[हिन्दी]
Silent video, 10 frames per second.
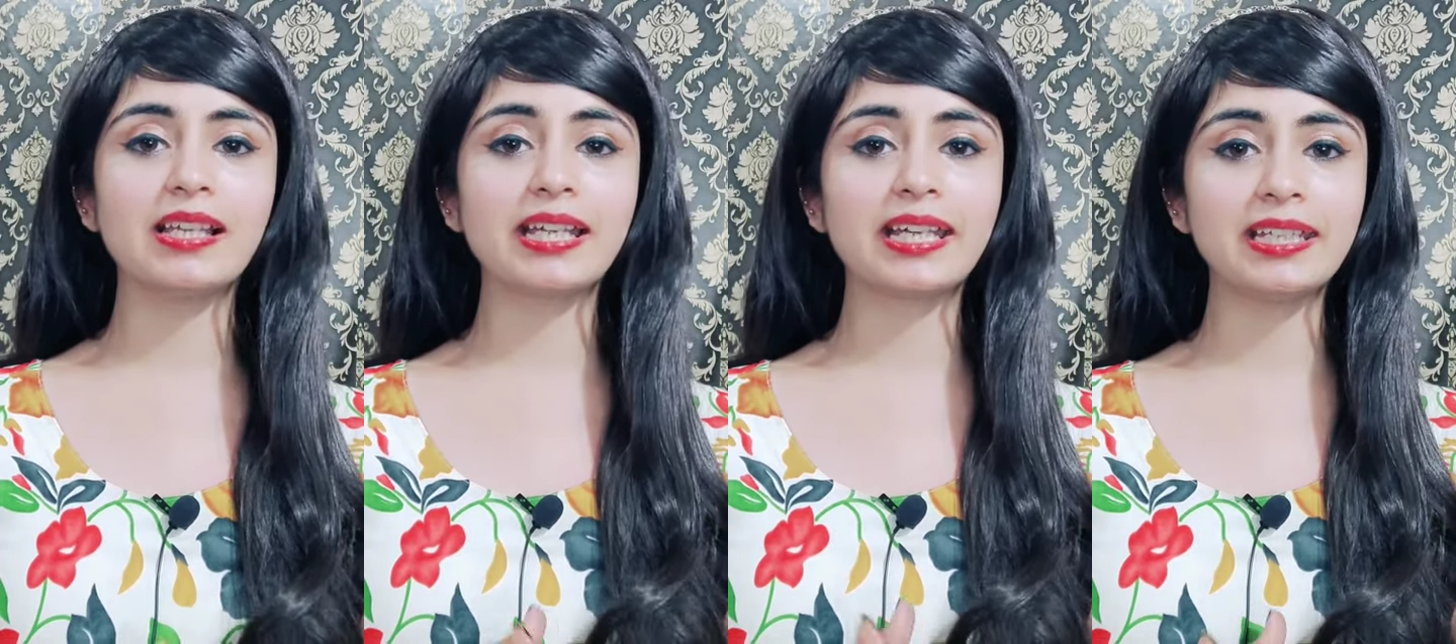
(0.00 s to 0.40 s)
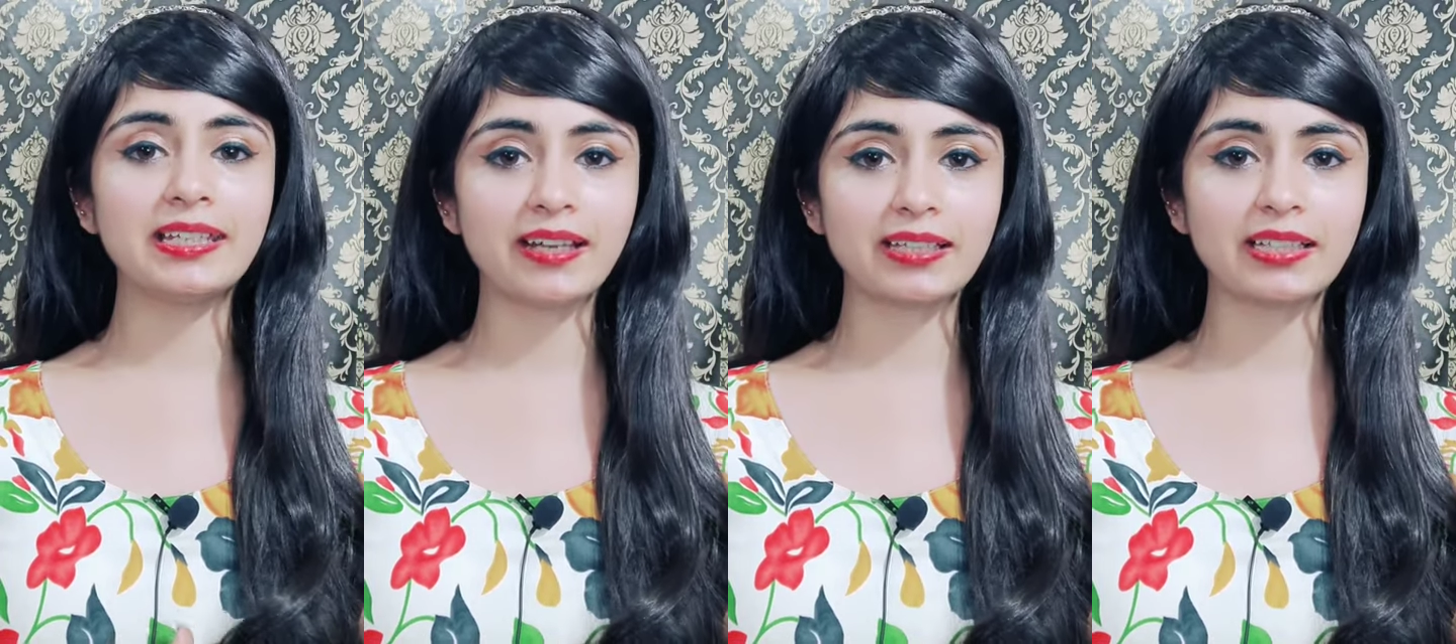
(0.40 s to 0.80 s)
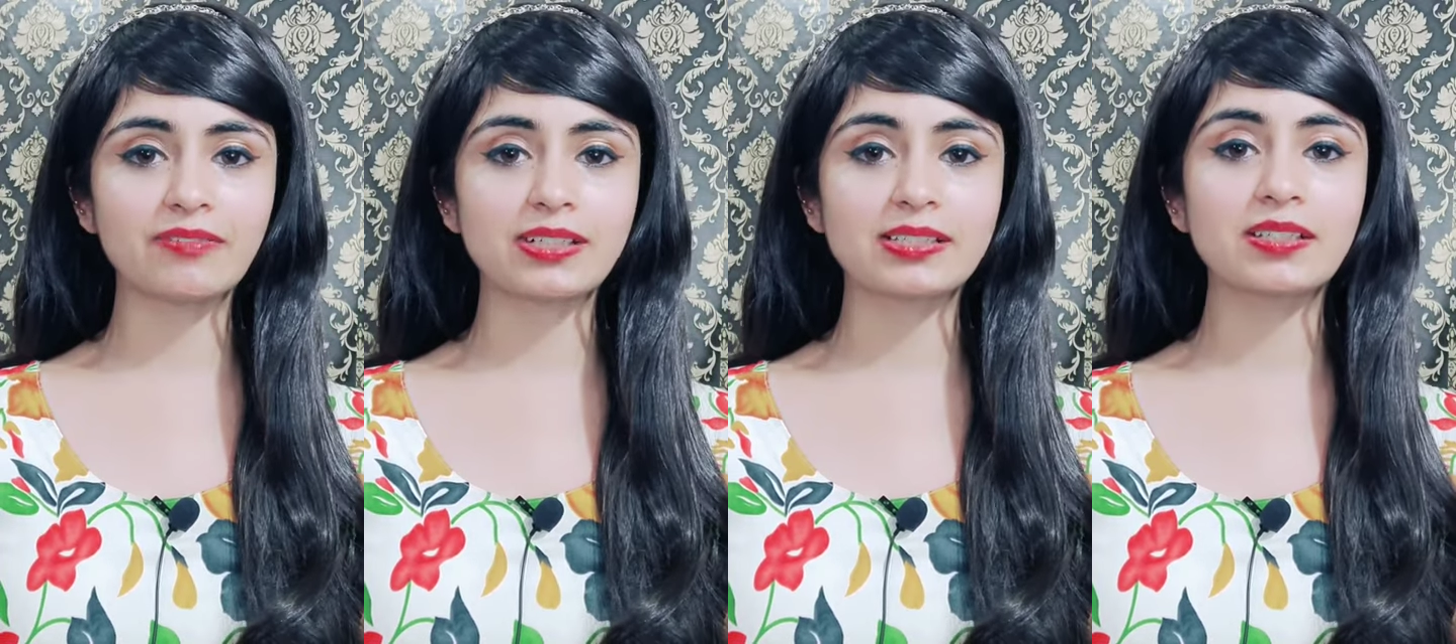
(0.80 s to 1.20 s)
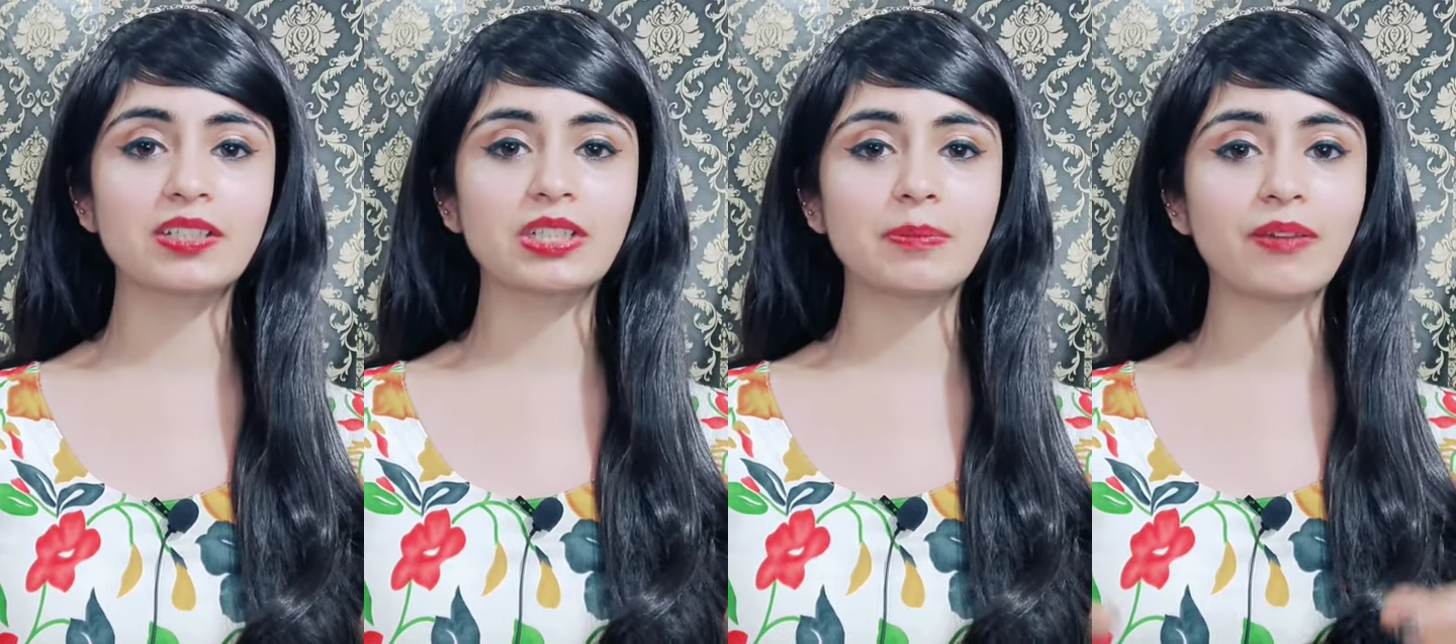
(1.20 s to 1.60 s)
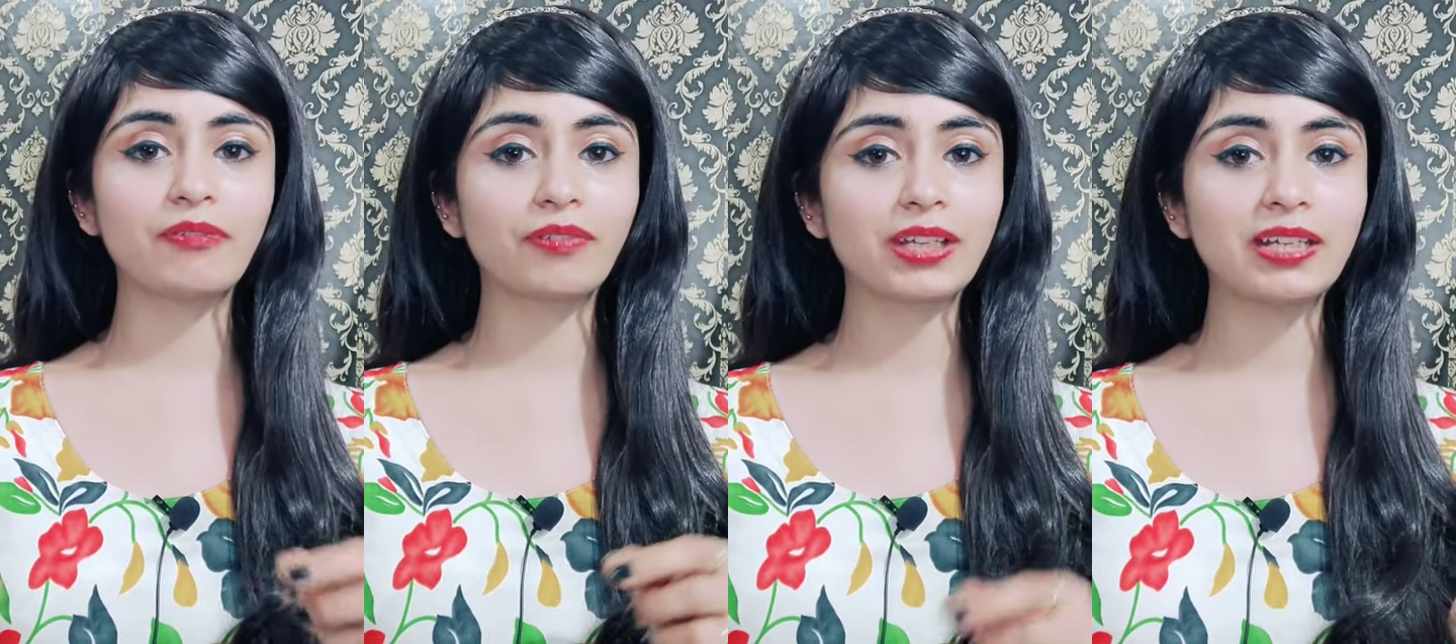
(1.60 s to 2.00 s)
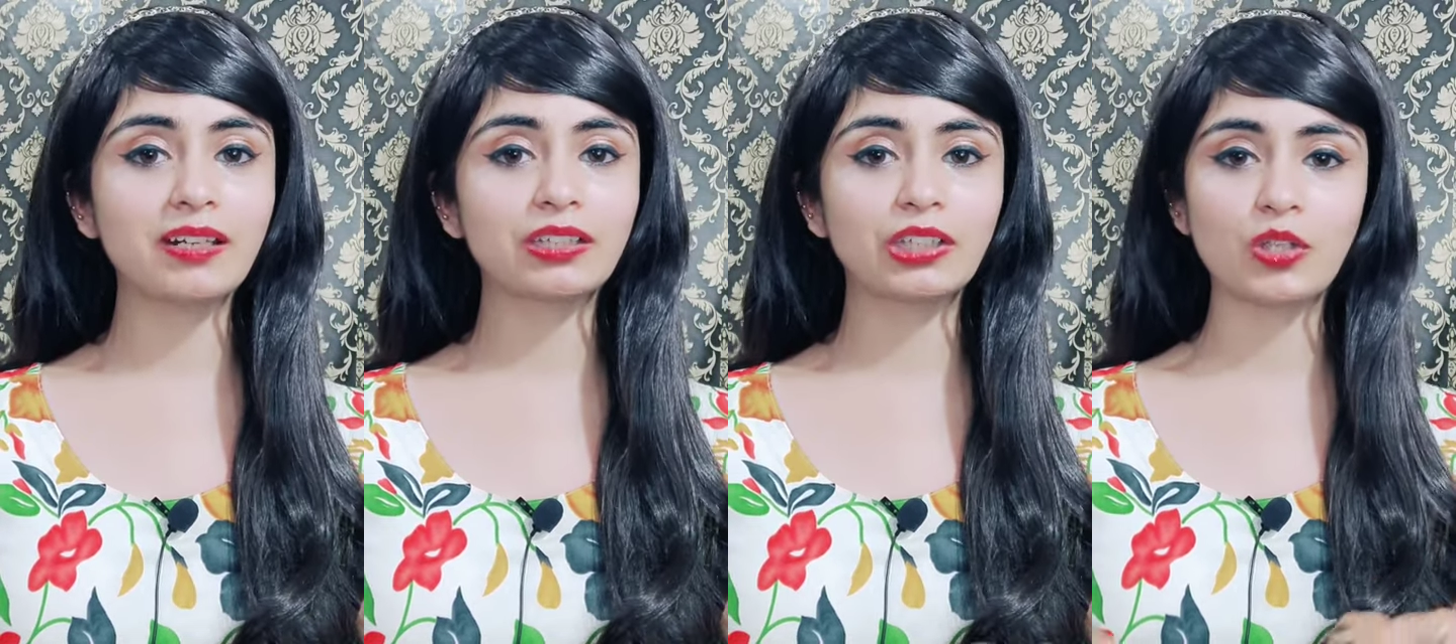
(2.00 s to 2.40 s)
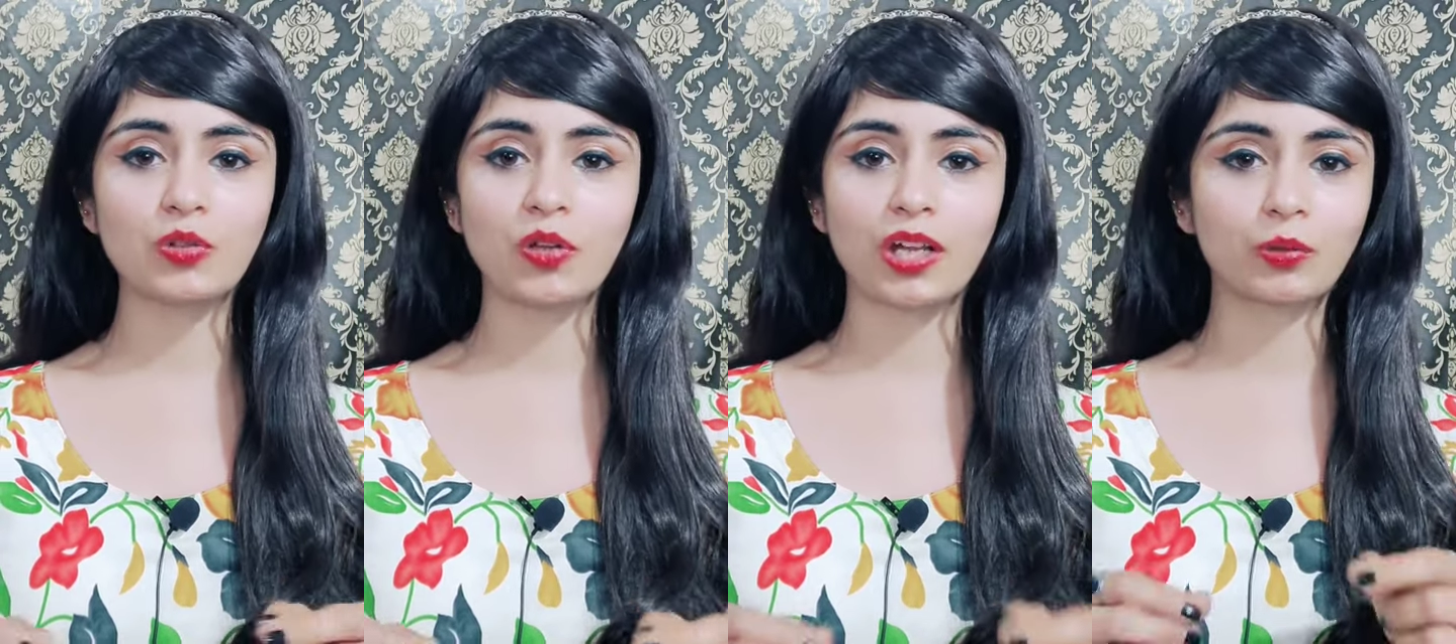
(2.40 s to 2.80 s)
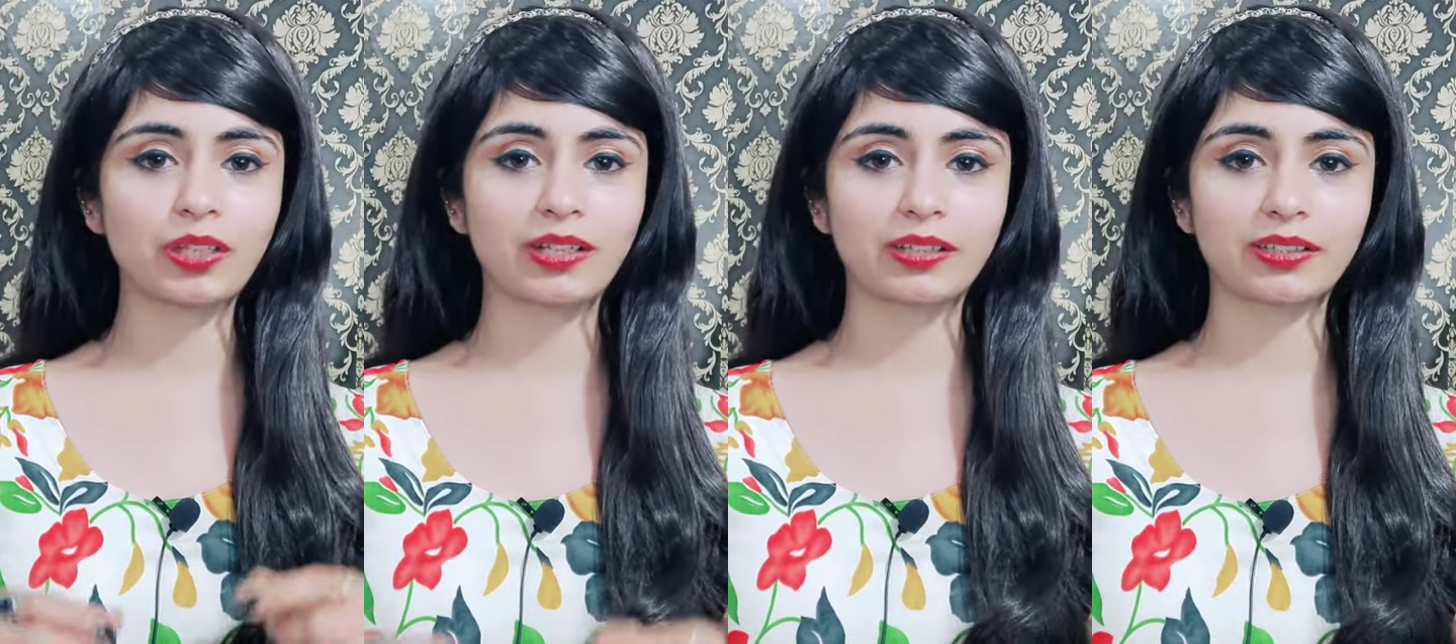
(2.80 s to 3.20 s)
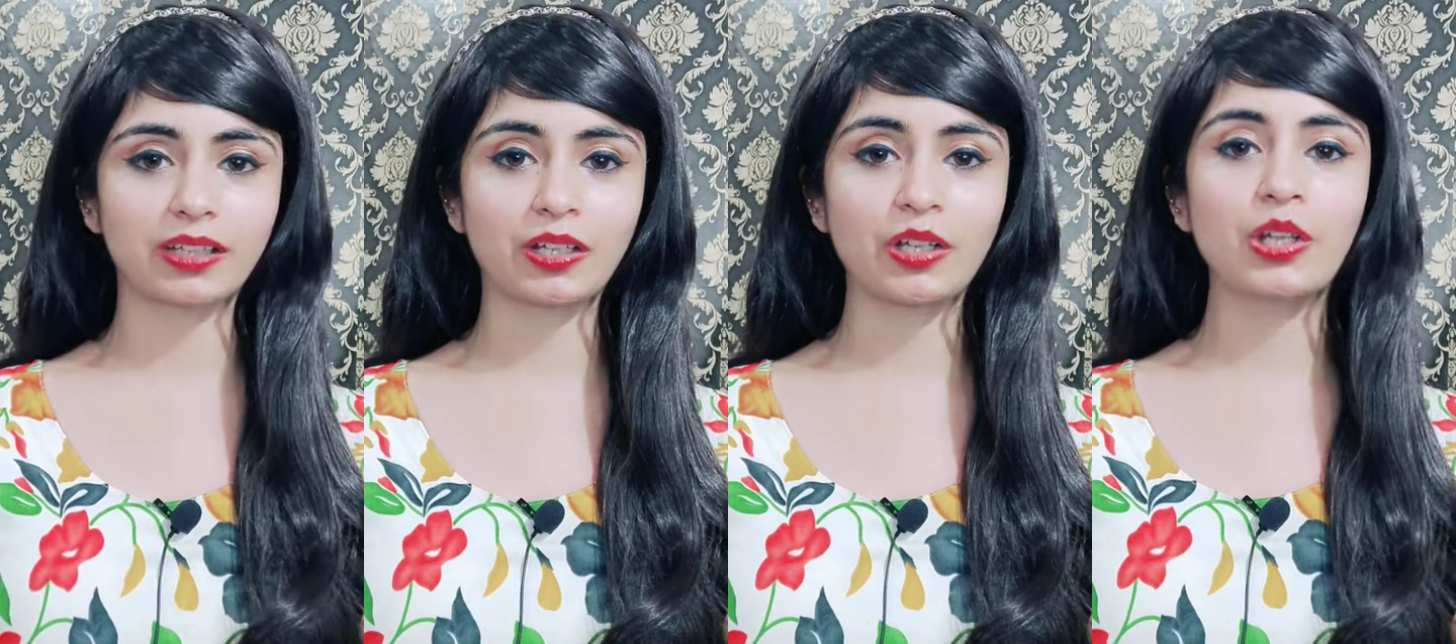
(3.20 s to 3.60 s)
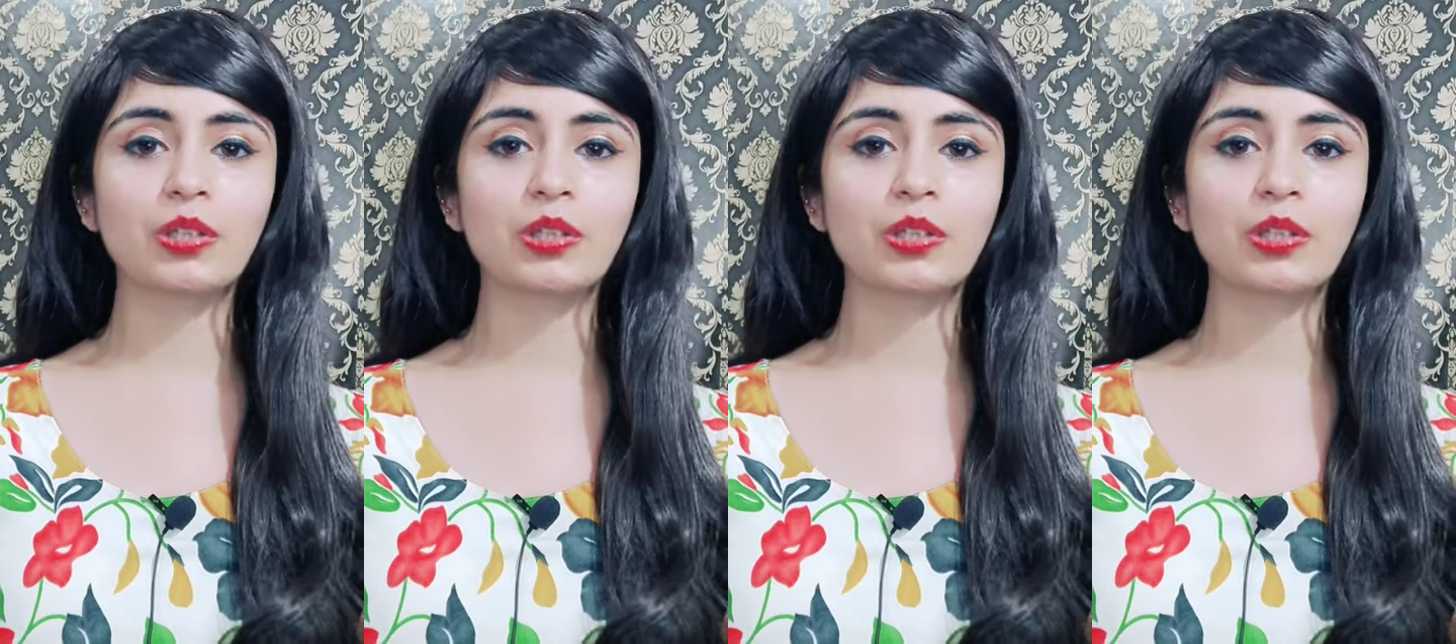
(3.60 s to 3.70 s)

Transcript: लेकिन इन अदर वर्ड्स जब आप वही करते हैं जो हर कोई करता है